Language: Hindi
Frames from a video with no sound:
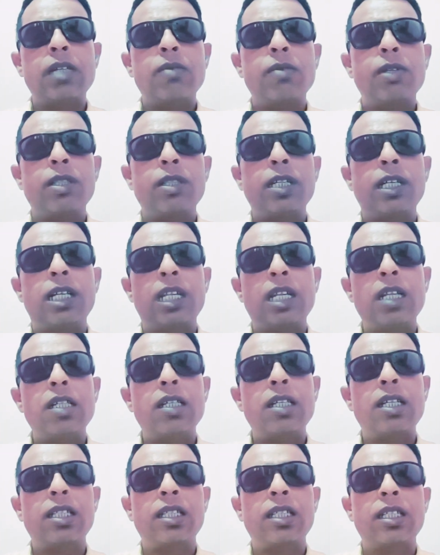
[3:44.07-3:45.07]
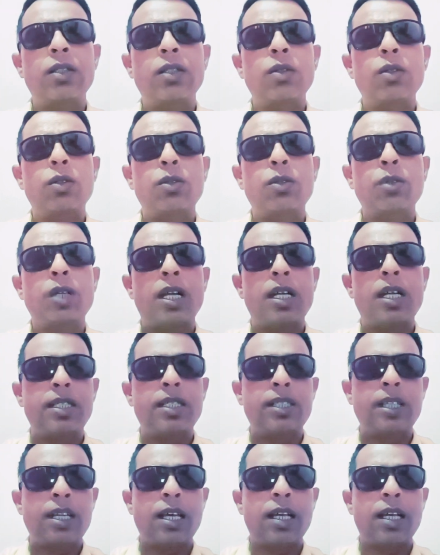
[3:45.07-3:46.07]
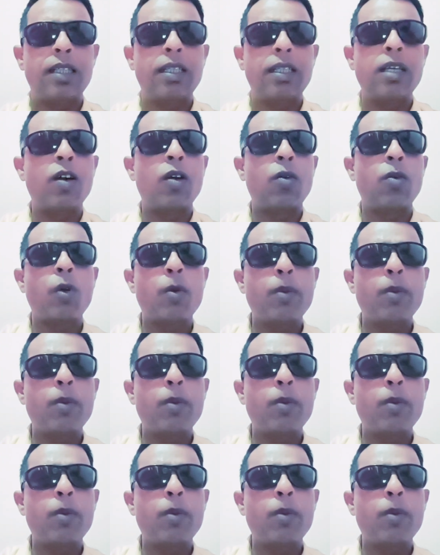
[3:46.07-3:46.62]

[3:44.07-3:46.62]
एक बंदा ड्रिंक करके दोस्तों गाड़ी चला रहा था और